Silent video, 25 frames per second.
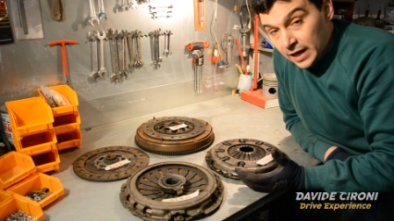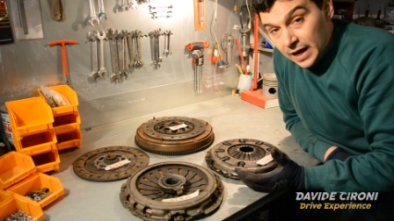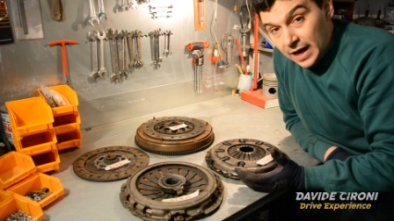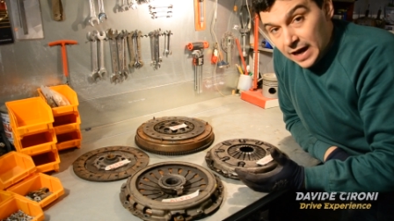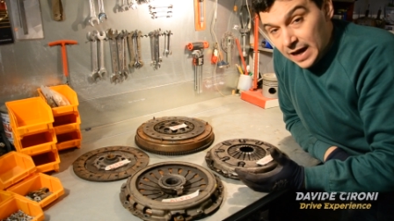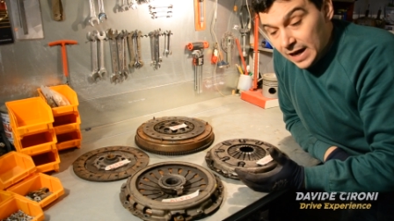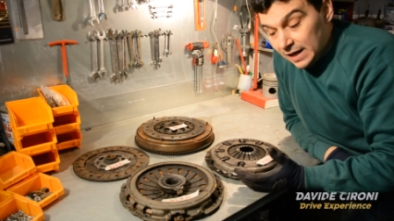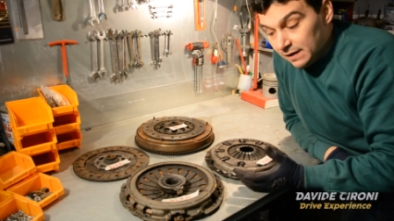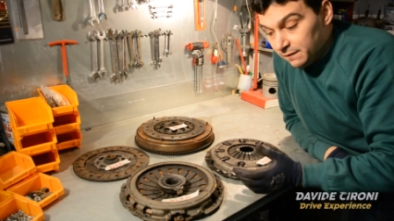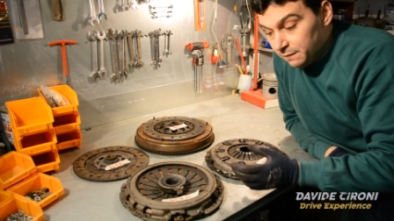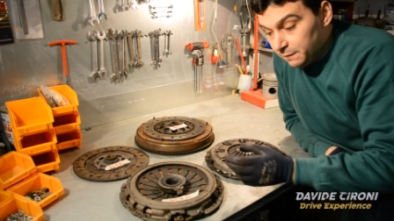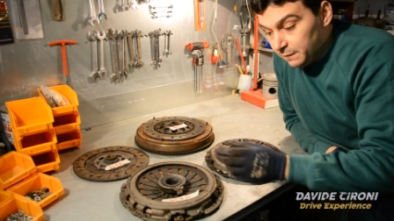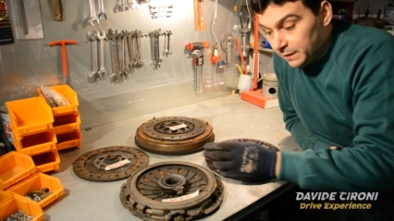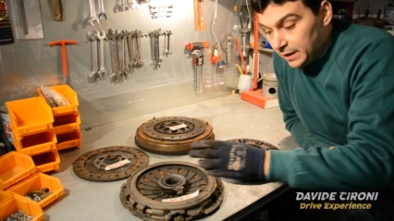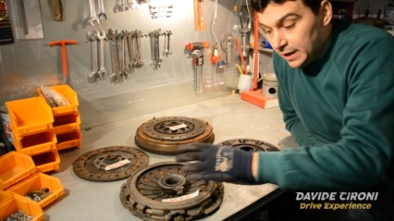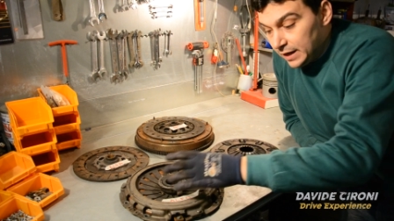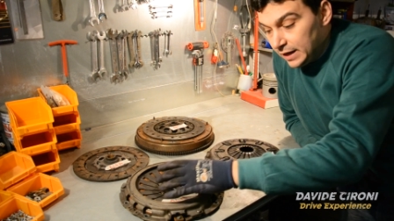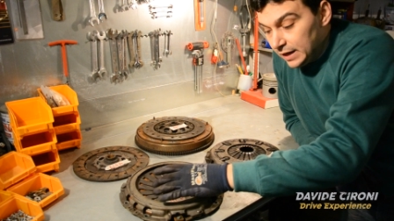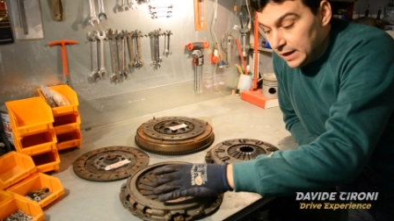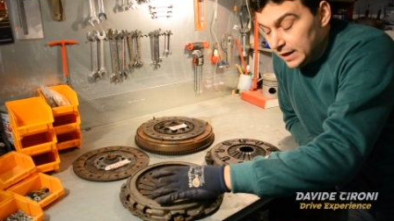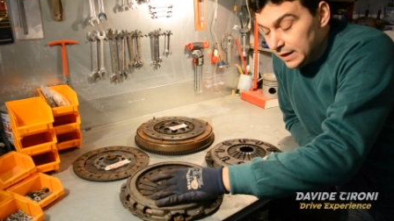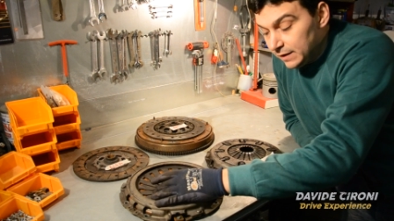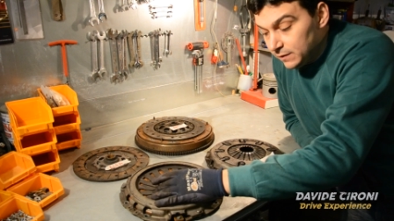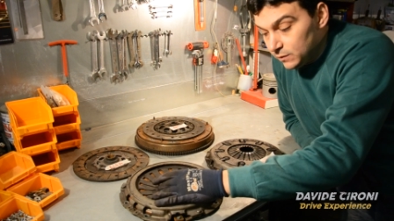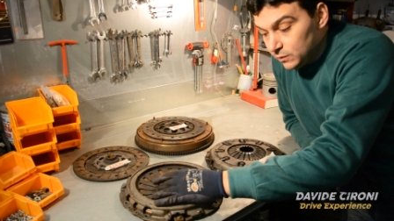
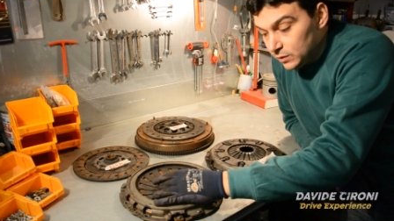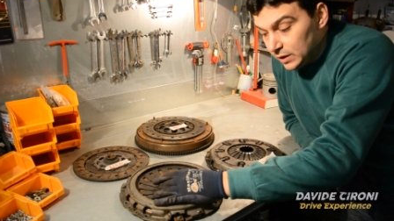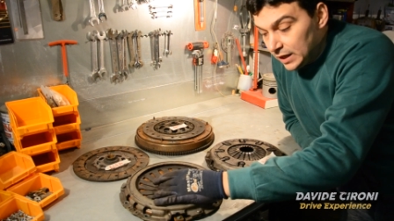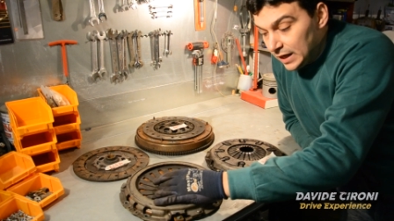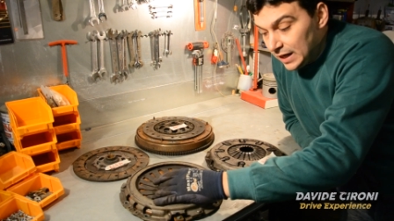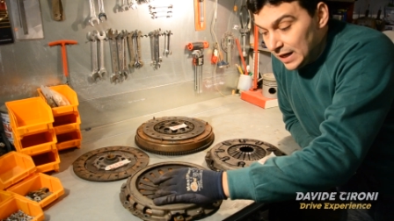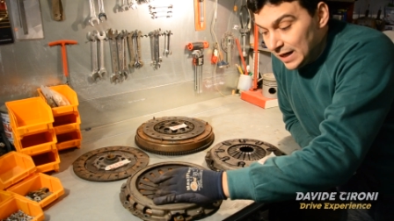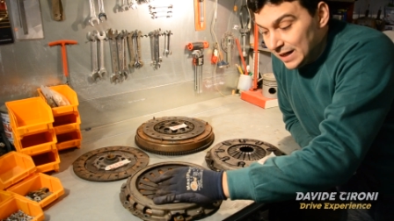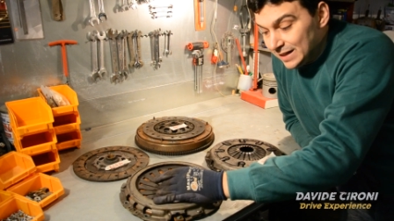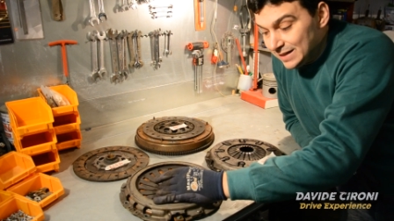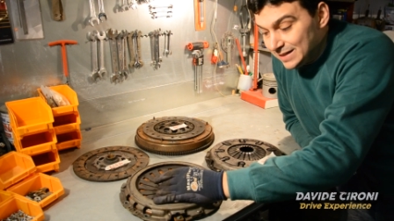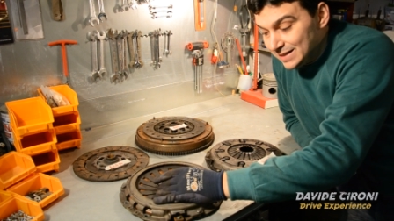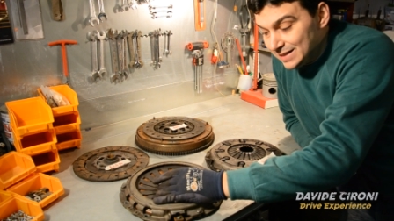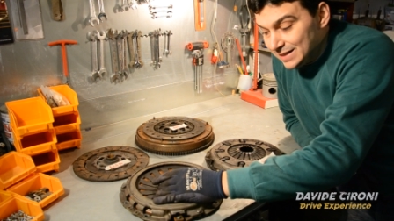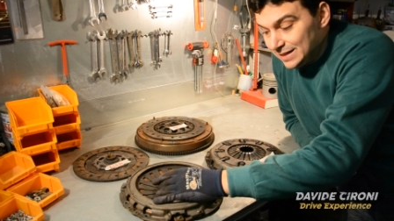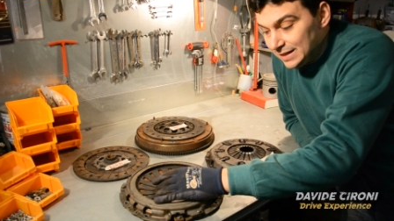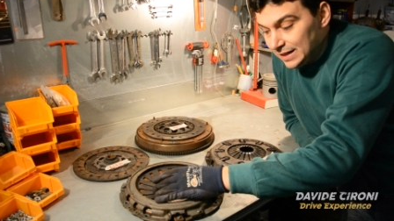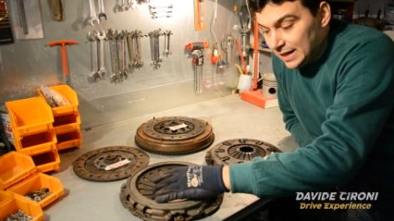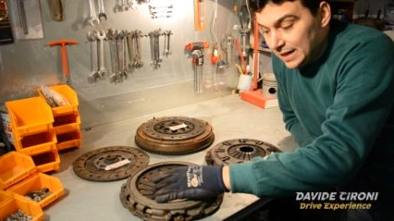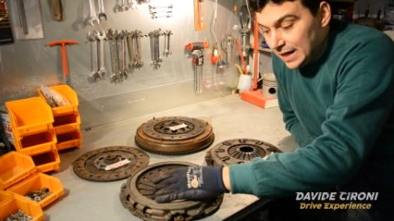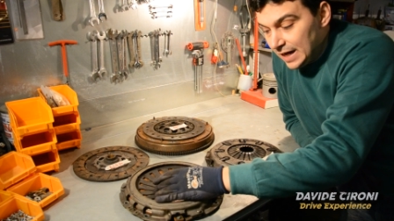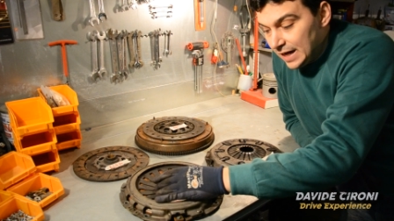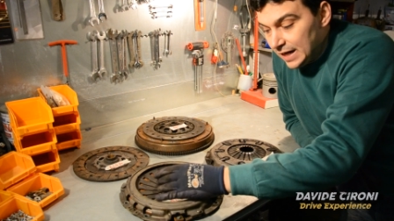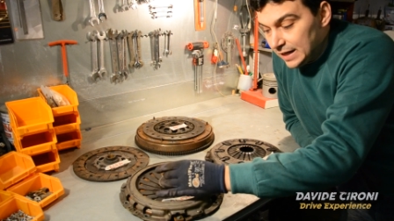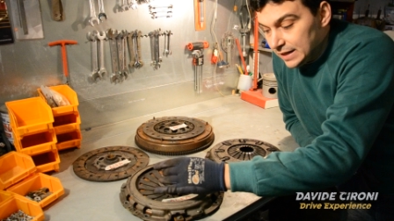alfa lavora a
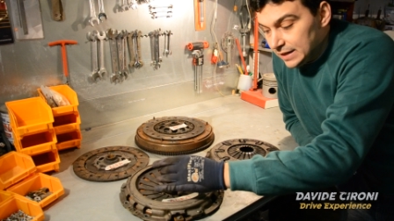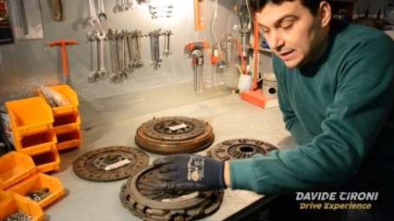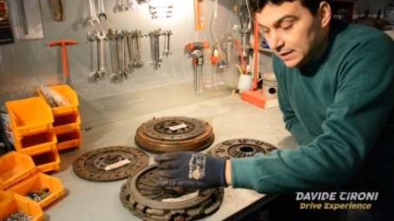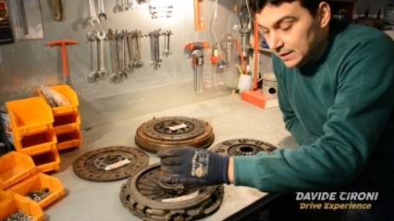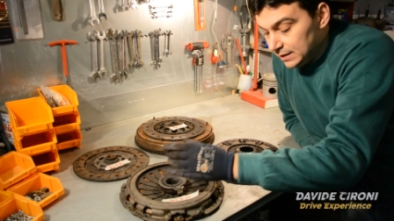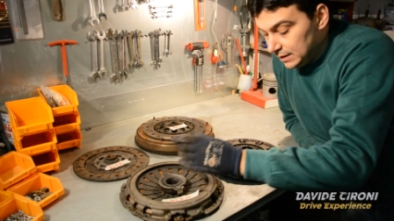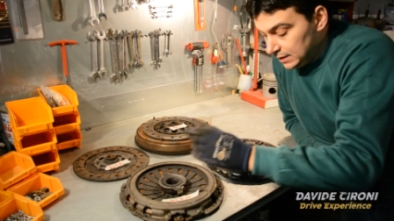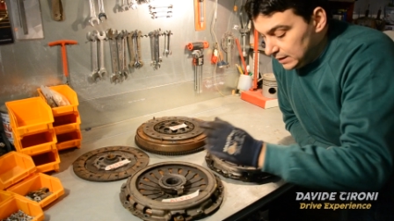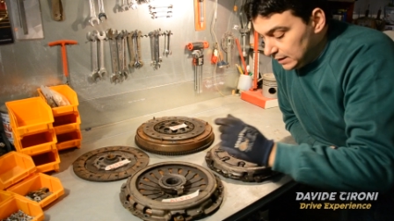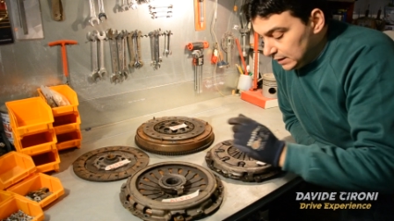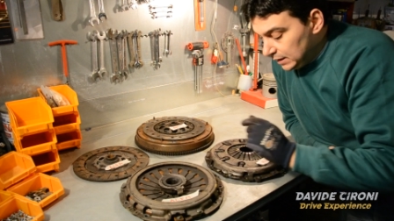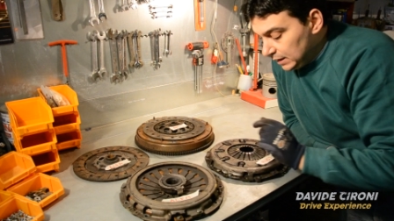tirare